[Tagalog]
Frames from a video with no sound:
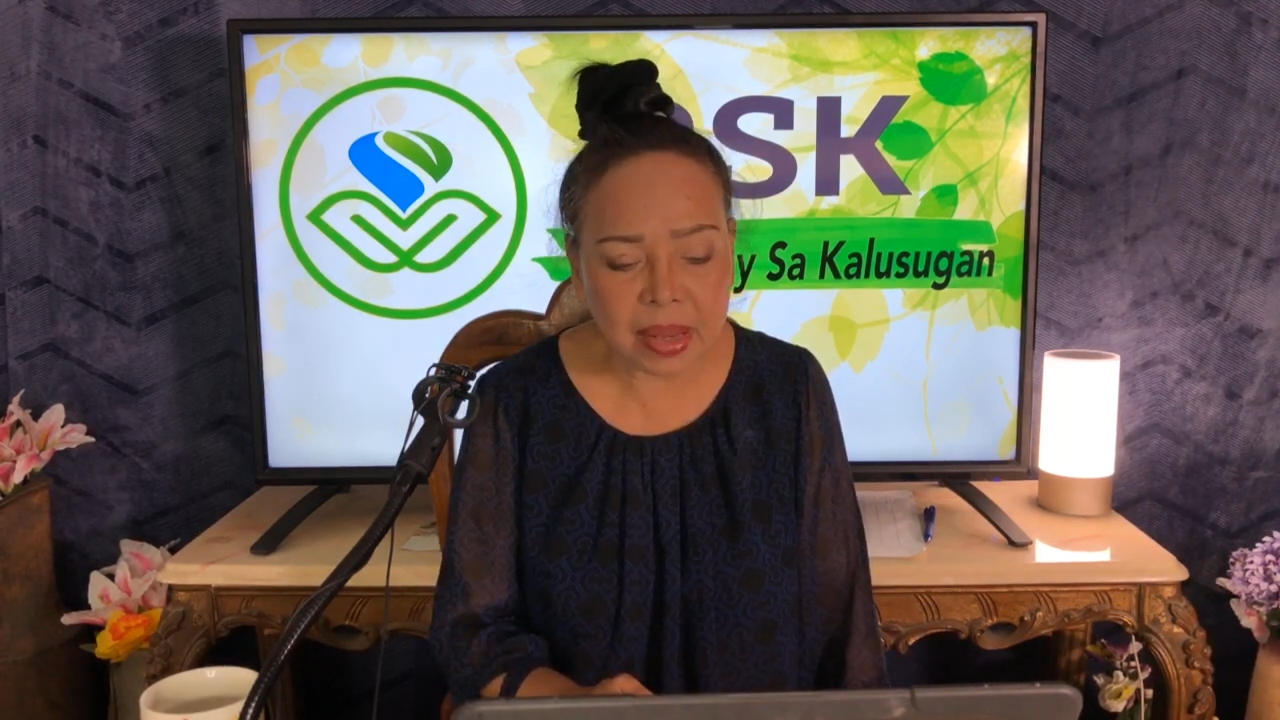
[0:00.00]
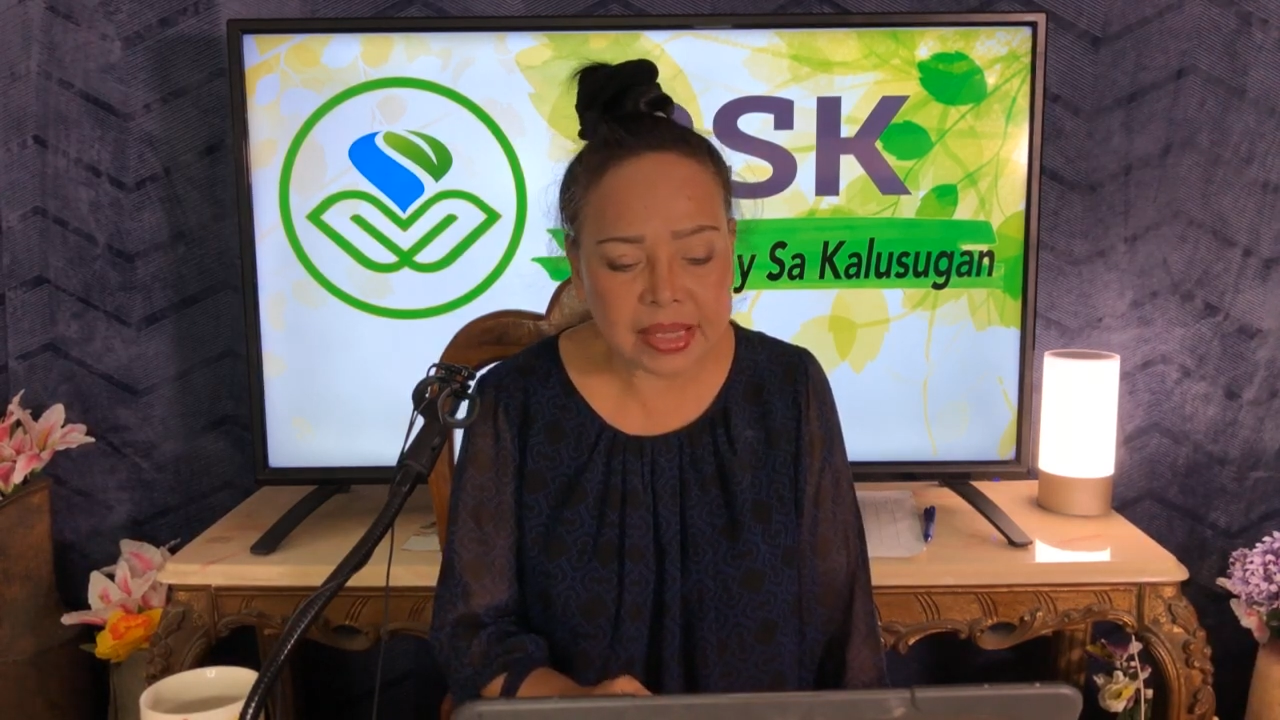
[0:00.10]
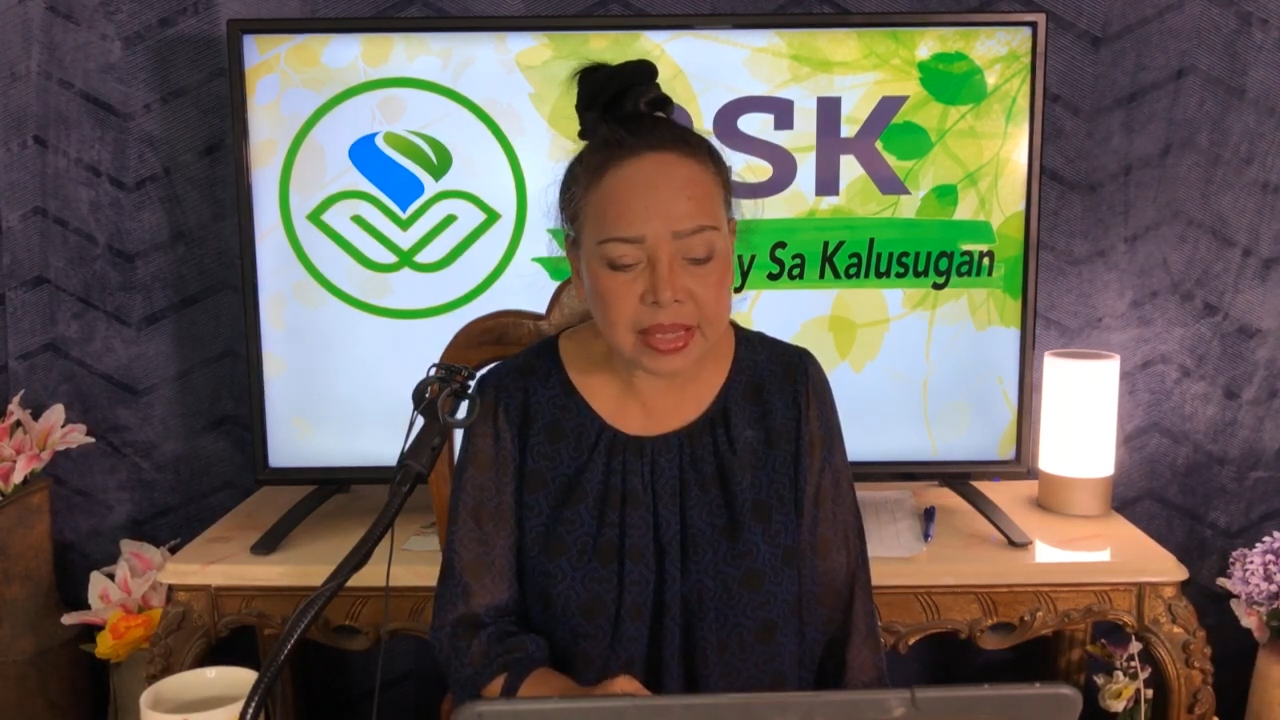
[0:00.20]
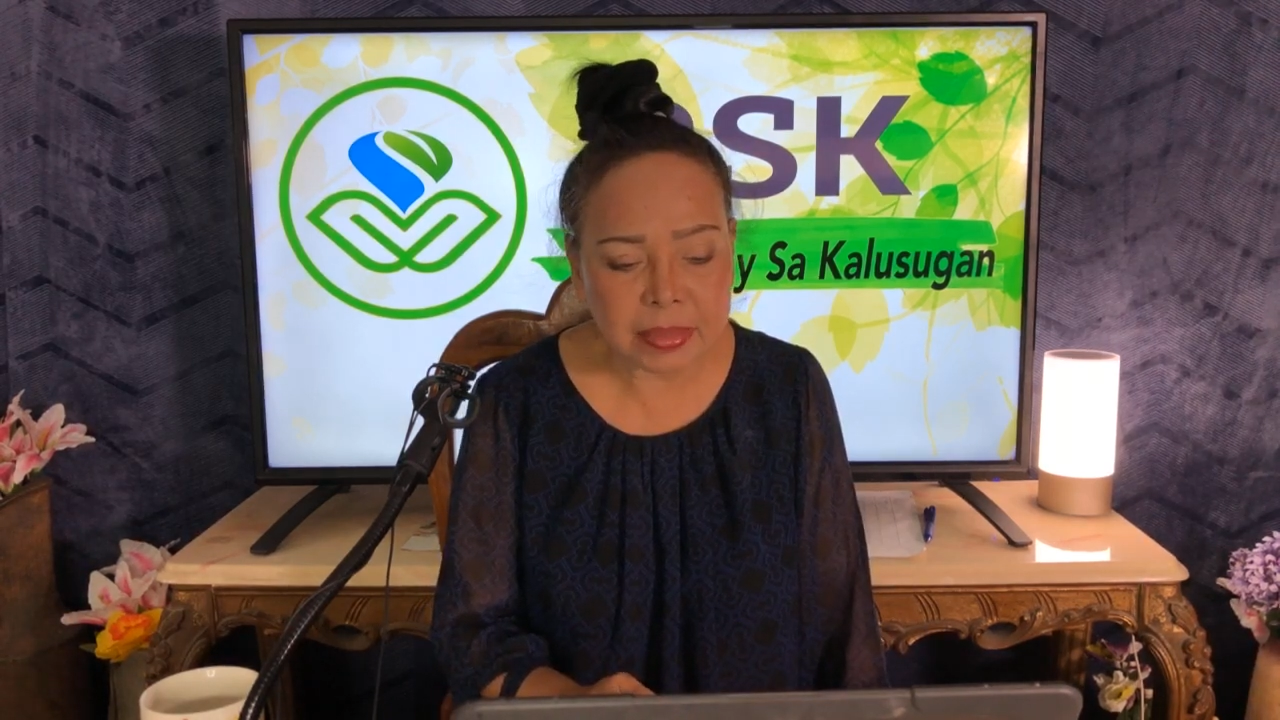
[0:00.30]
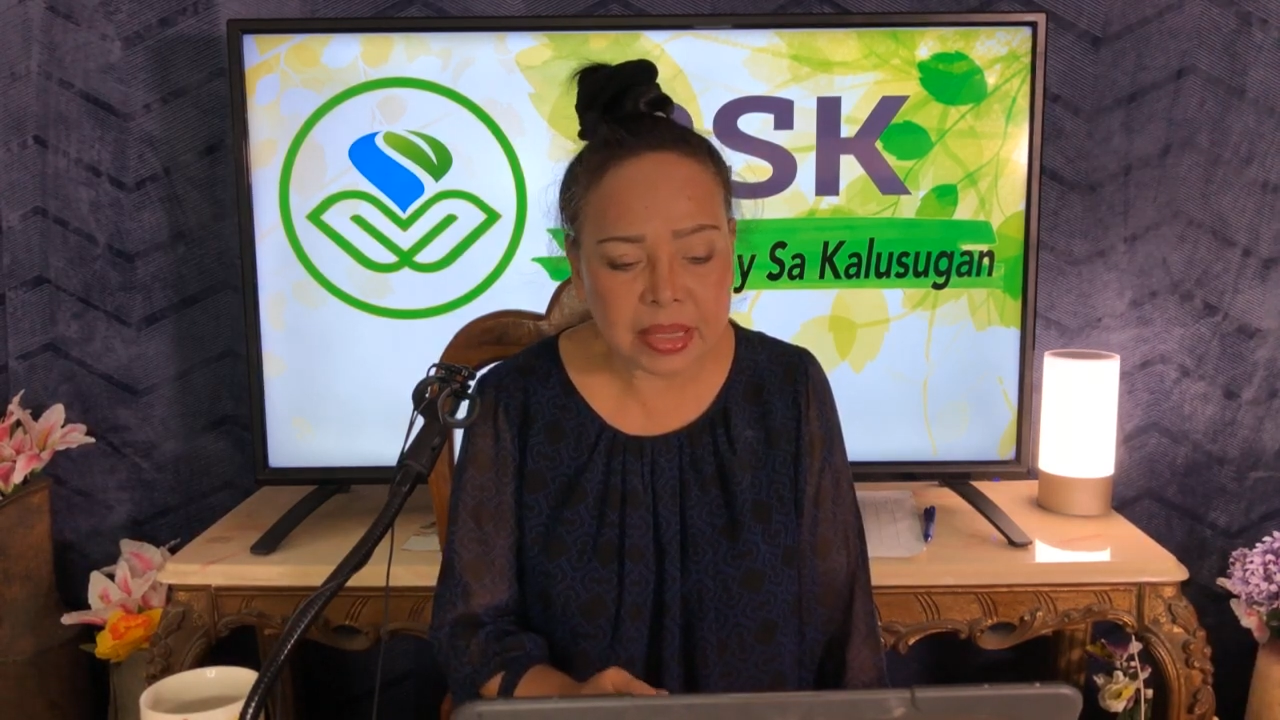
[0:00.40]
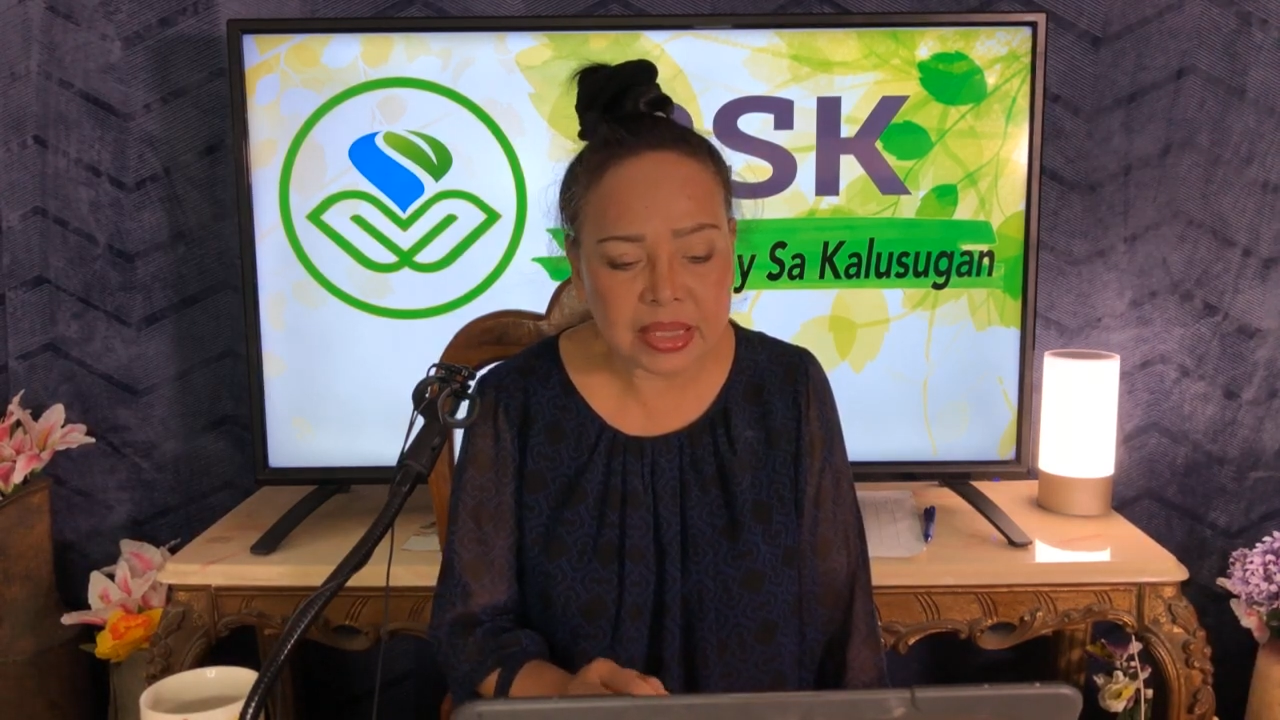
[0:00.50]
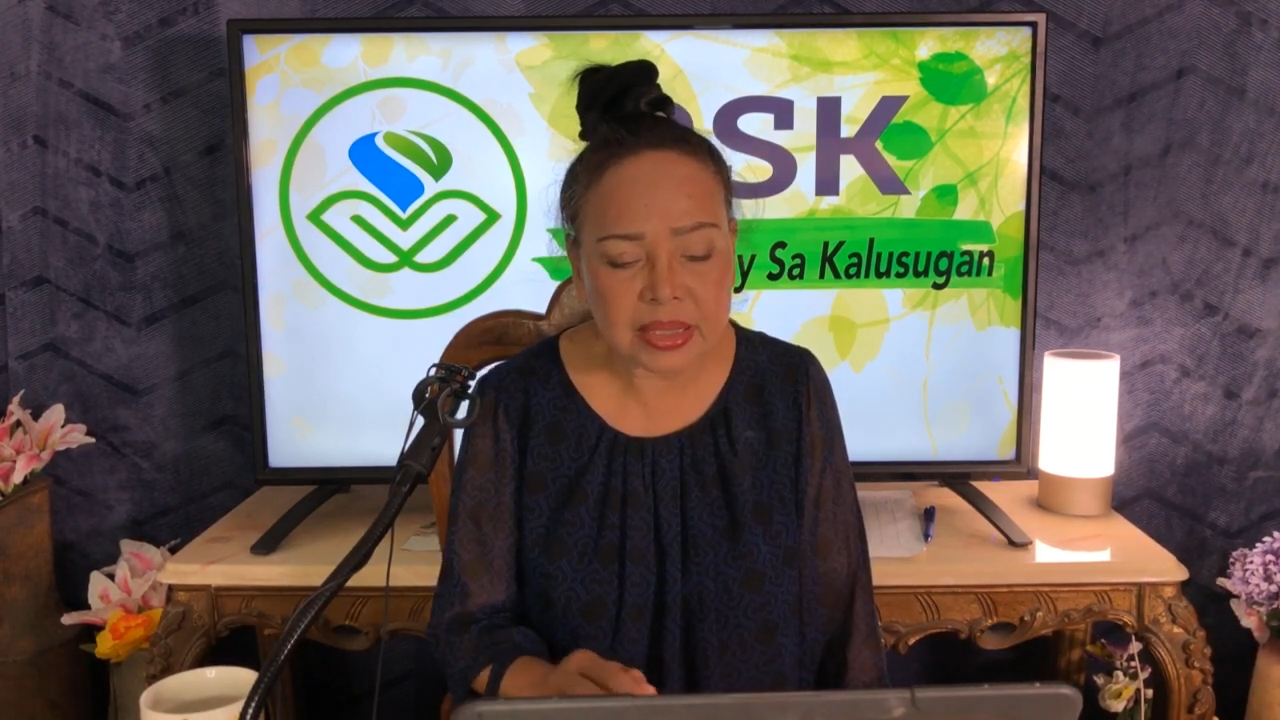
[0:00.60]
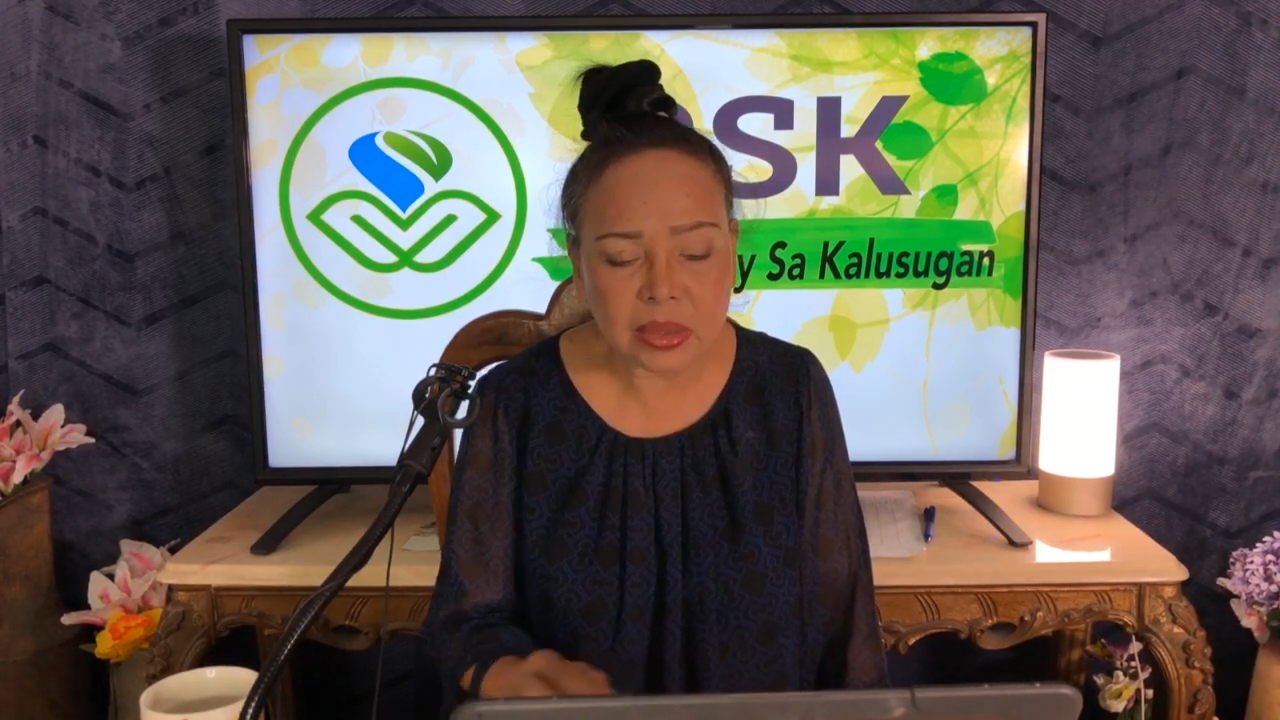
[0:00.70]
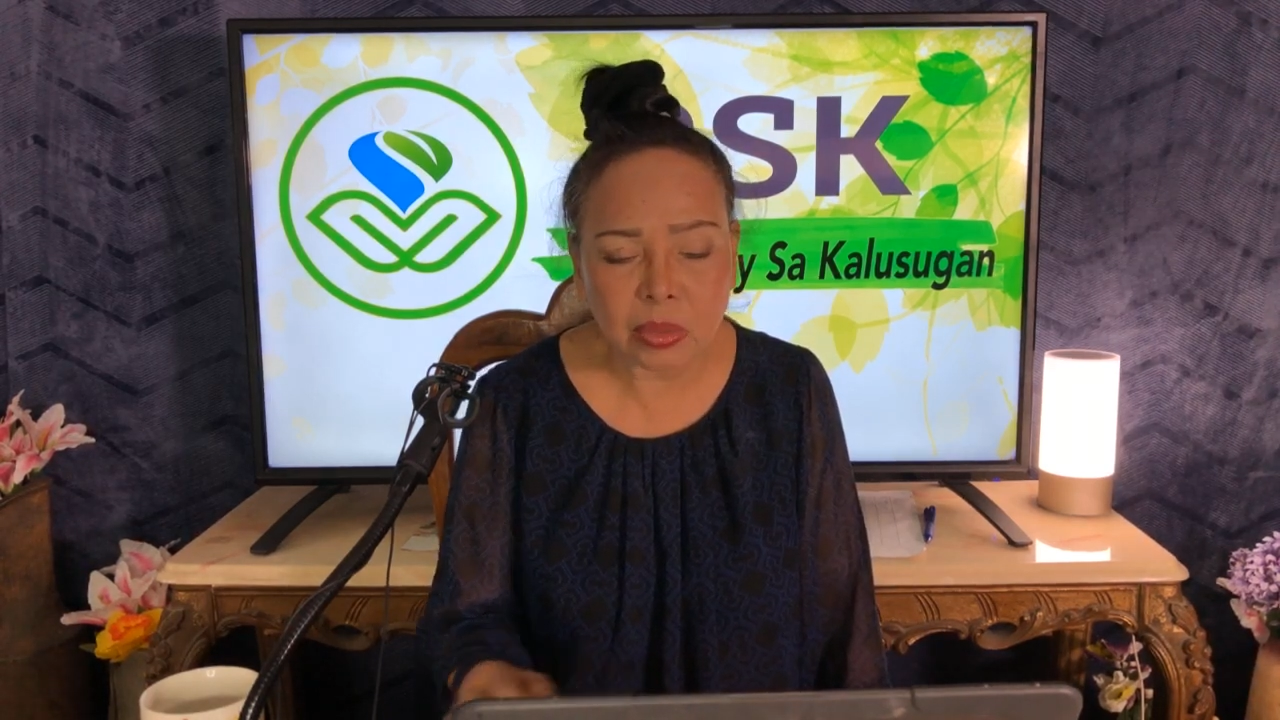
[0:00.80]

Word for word: vitamins,